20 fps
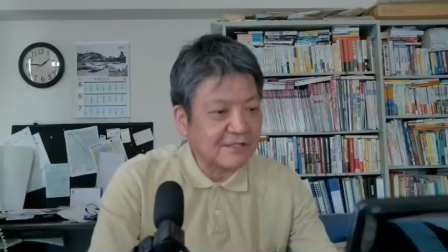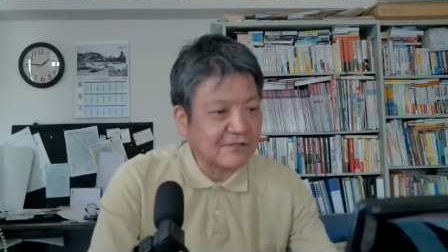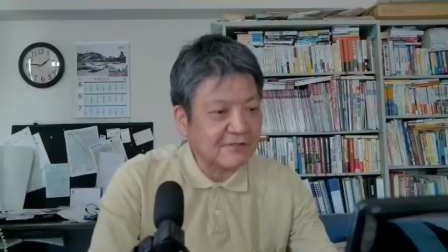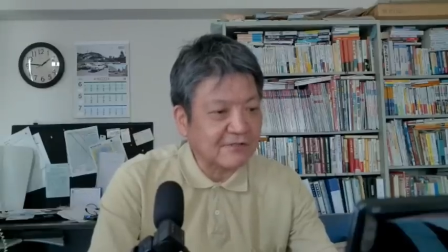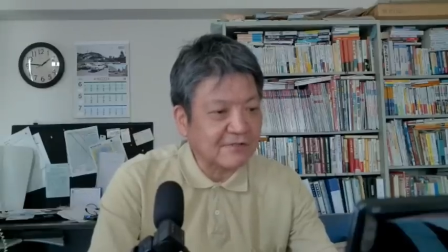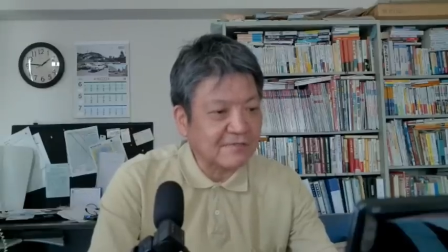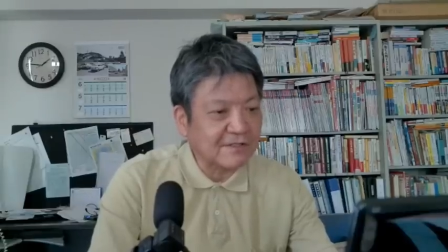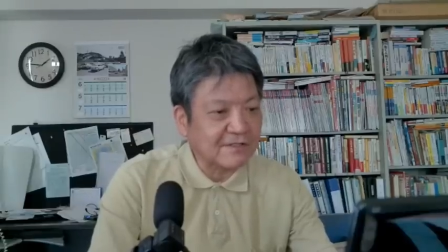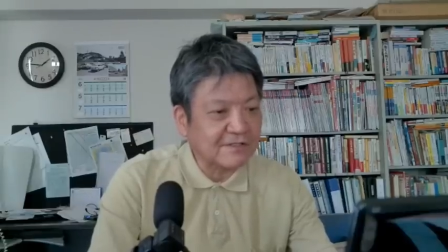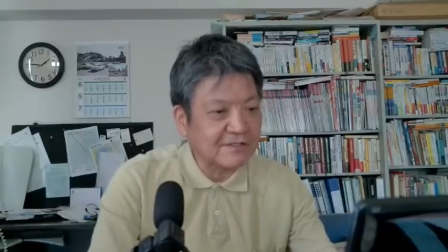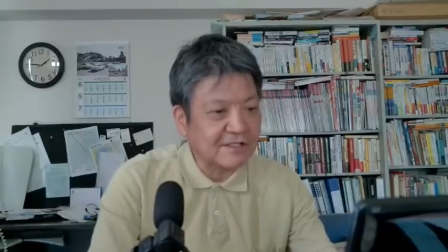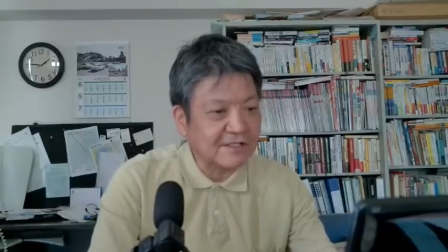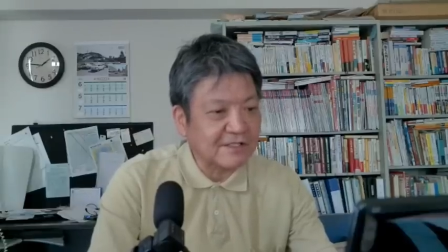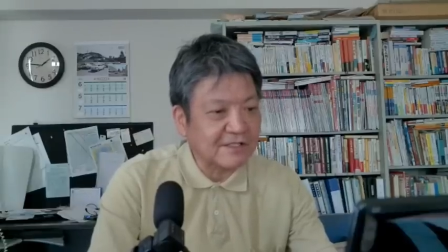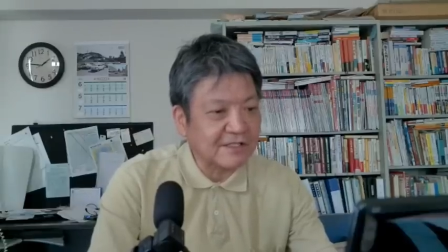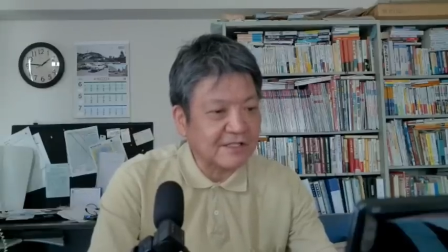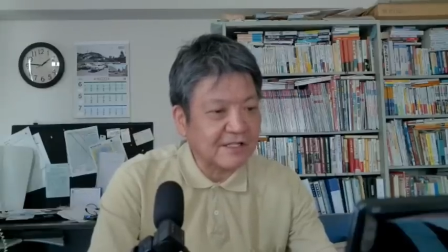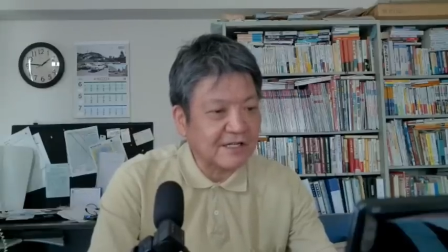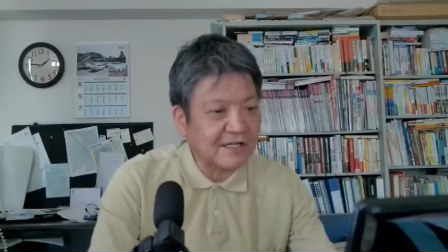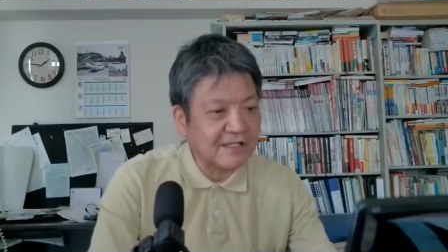例えばすで
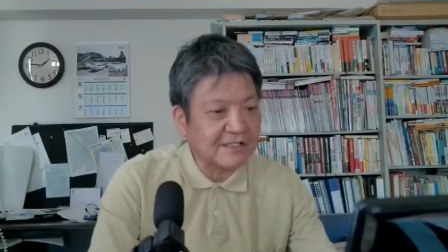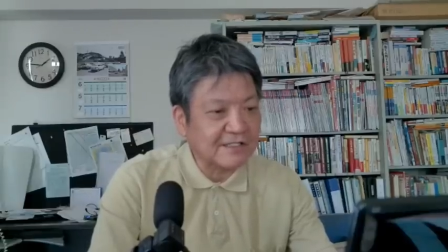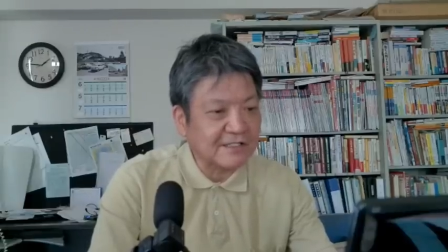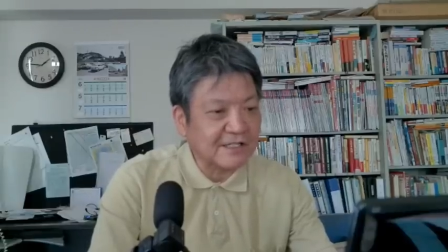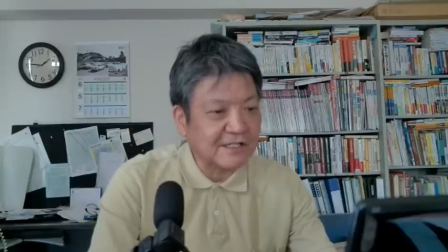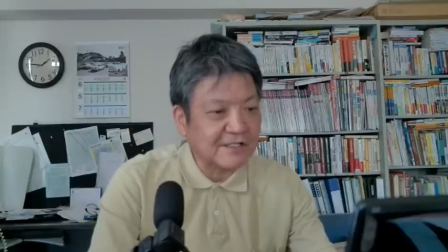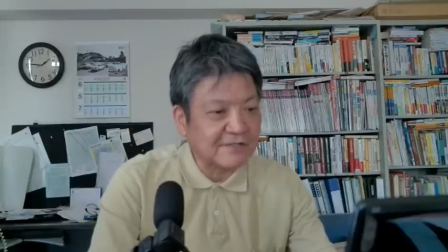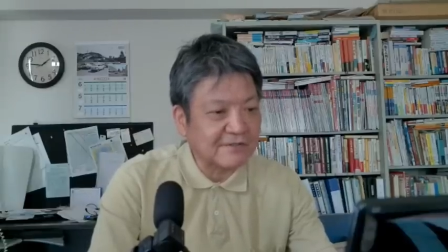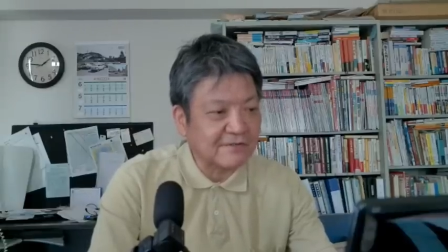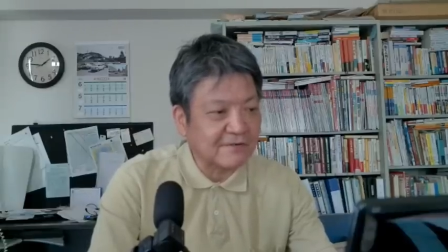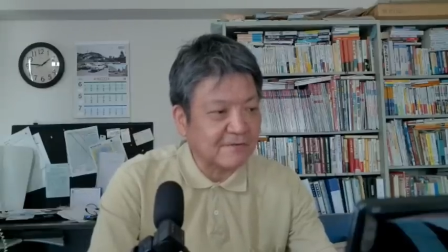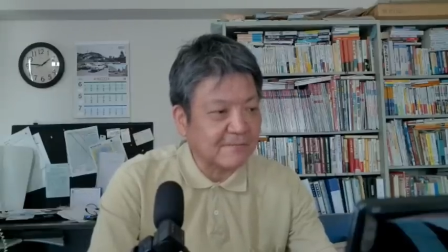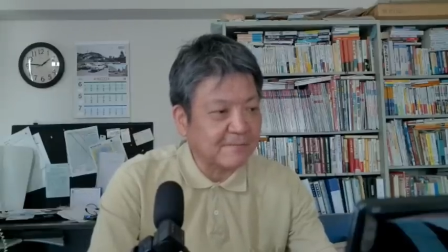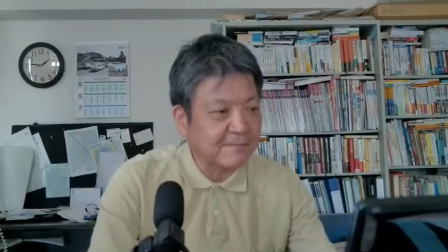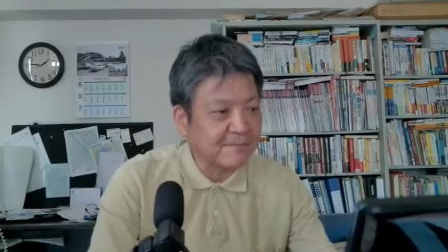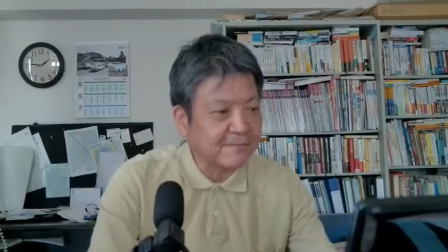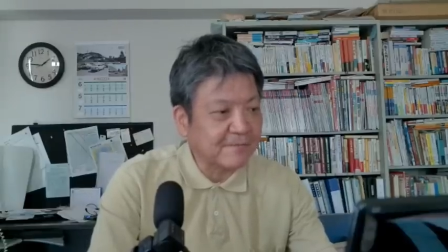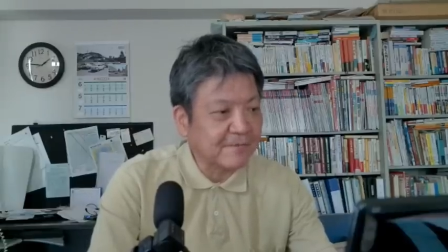に帰化した人、